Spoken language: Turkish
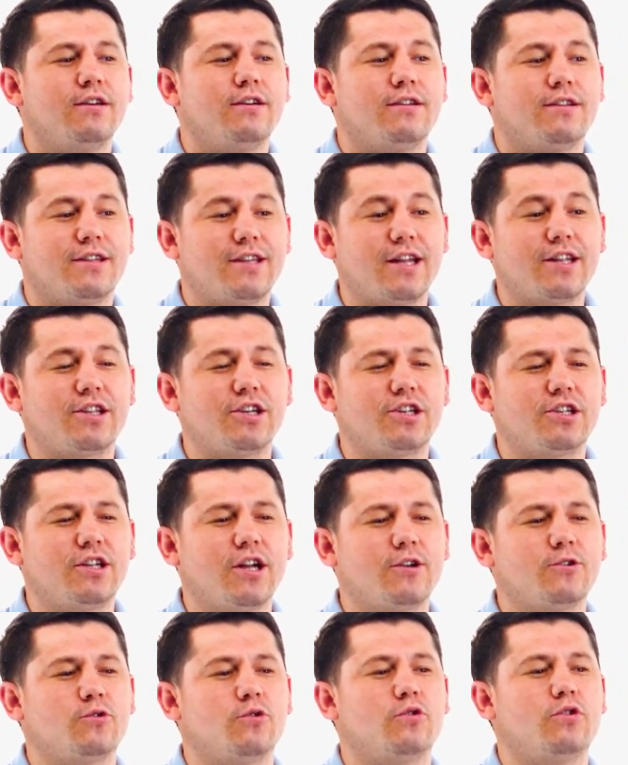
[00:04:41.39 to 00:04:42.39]

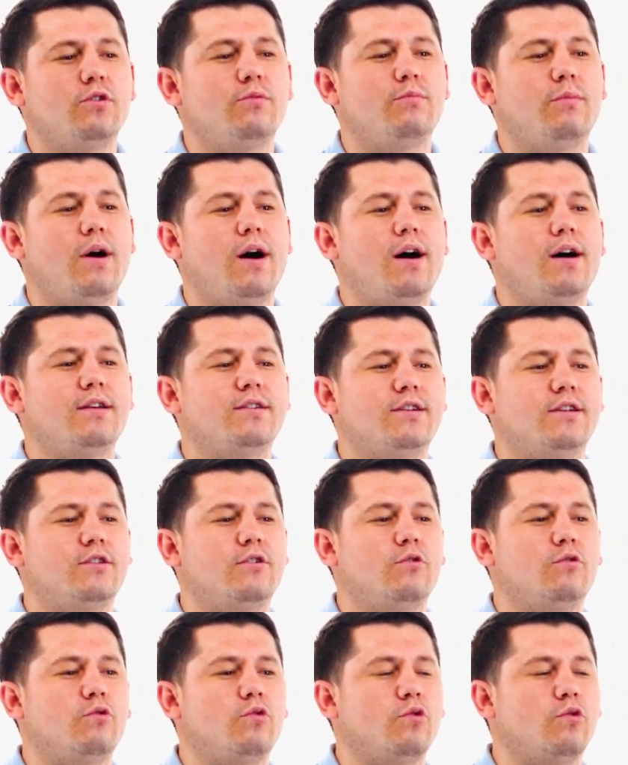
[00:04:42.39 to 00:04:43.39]
satıştan sonra
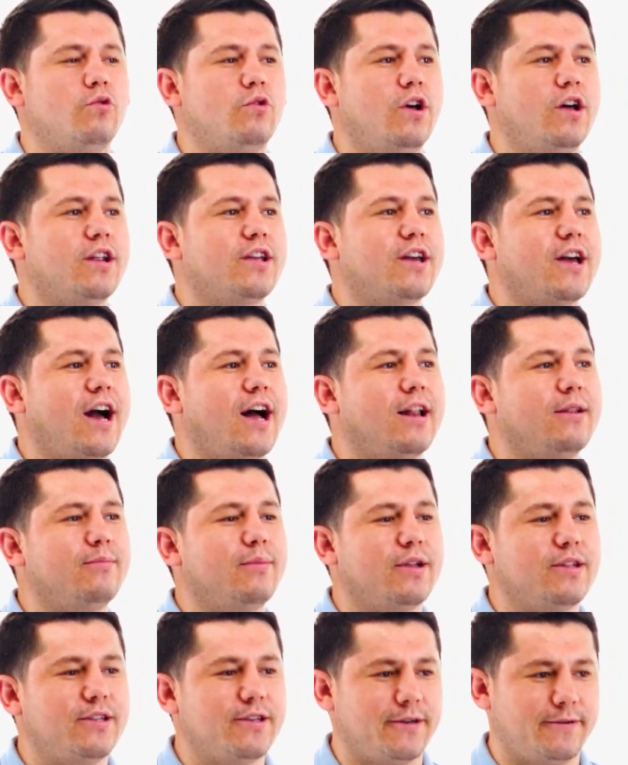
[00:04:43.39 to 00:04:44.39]
mağazada ürünler
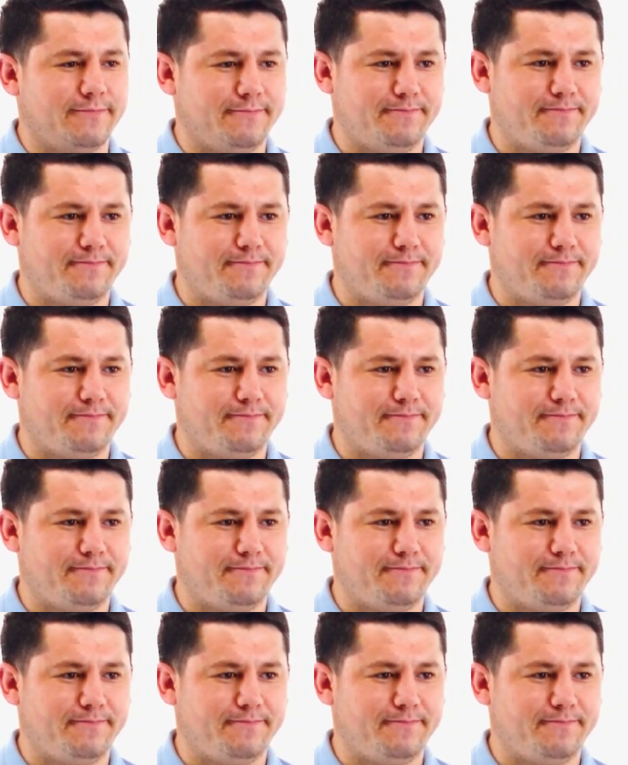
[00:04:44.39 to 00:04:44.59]
kalmadı.